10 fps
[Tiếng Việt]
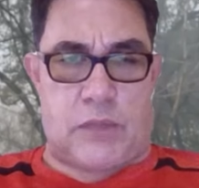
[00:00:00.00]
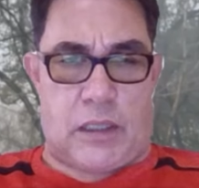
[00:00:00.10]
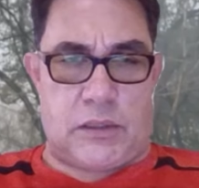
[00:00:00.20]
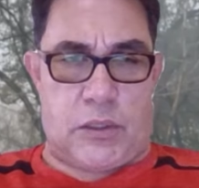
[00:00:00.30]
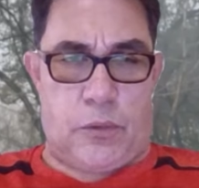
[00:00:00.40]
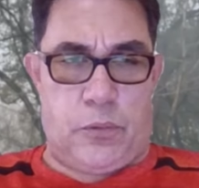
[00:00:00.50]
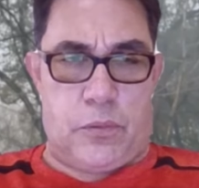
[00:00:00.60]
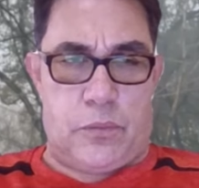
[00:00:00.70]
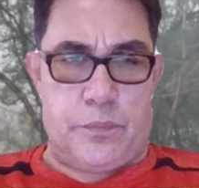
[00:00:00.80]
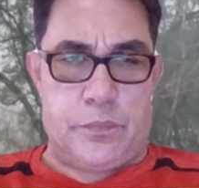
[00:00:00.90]
Thánh Chủ.
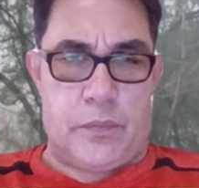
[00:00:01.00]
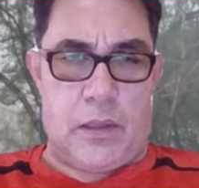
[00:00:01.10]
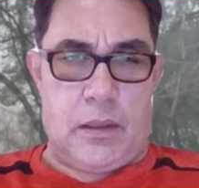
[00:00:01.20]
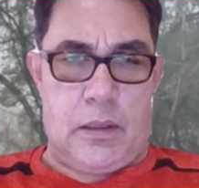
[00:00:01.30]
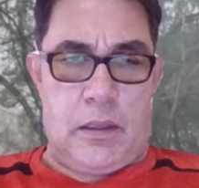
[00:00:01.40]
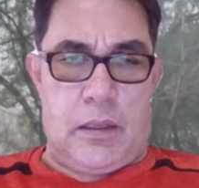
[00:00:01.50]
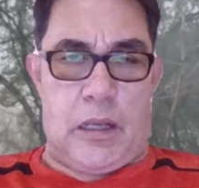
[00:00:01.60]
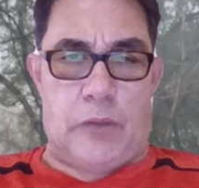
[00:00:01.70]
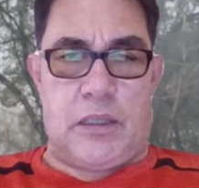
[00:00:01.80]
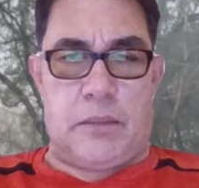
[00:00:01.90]

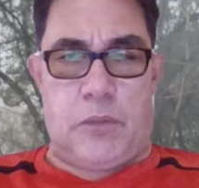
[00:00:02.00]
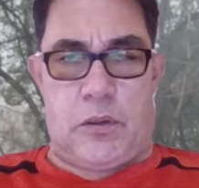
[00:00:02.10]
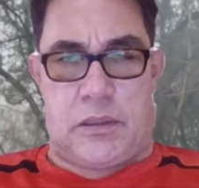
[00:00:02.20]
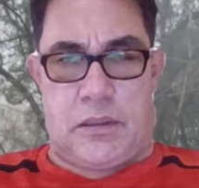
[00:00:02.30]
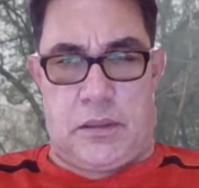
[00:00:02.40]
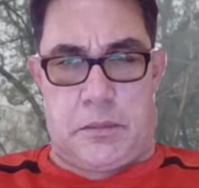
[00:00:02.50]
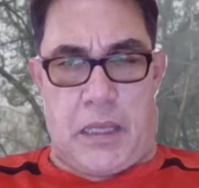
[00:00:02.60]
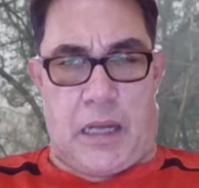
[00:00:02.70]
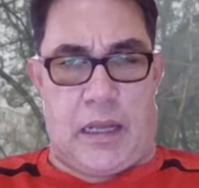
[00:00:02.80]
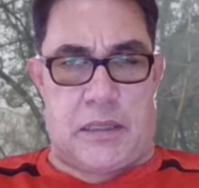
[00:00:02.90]
Lão nhếch môi cười
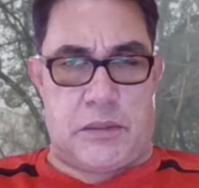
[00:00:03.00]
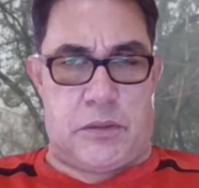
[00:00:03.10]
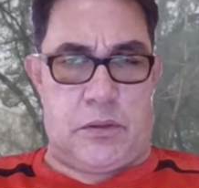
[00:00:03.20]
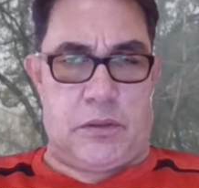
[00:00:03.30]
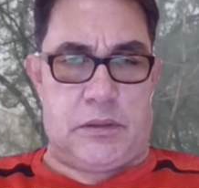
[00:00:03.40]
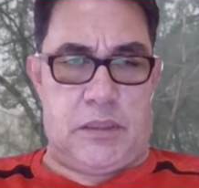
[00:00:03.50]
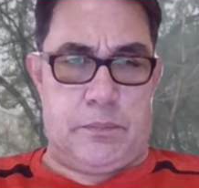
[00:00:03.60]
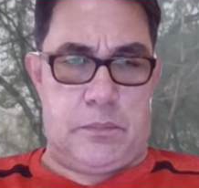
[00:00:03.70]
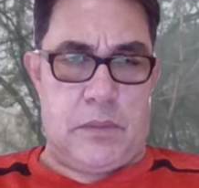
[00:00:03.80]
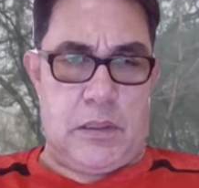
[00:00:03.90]
giả lã rồi nói tiếp.
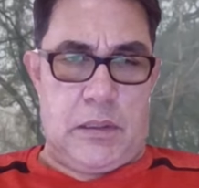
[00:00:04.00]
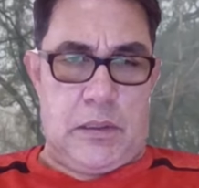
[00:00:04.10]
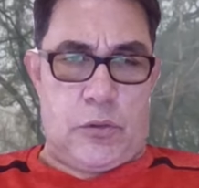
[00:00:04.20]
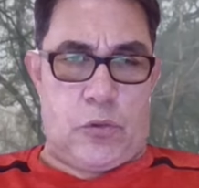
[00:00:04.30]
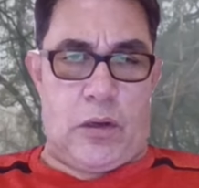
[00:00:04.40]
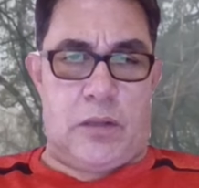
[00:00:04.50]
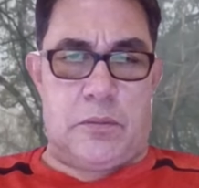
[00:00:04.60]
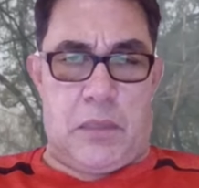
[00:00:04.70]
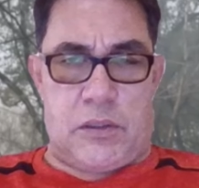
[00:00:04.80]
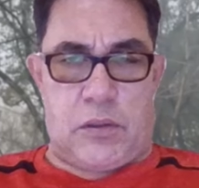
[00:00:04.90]

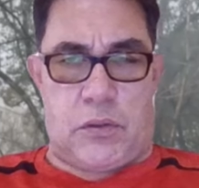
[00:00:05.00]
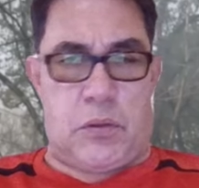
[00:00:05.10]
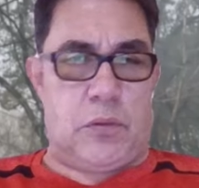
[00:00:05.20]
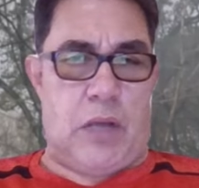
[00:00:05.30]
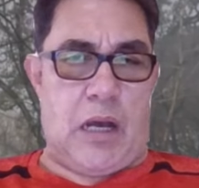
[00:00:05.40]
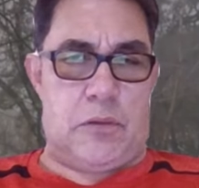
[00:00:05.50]
Chuẩn bị cho chu đáo